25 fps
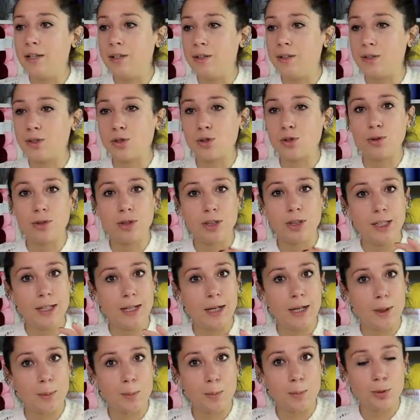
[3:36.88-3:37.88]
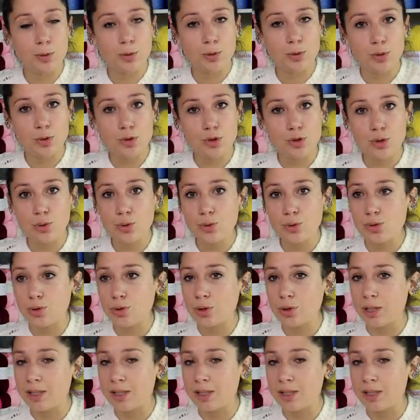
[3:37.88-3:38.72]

eh, sottile al punto giusto,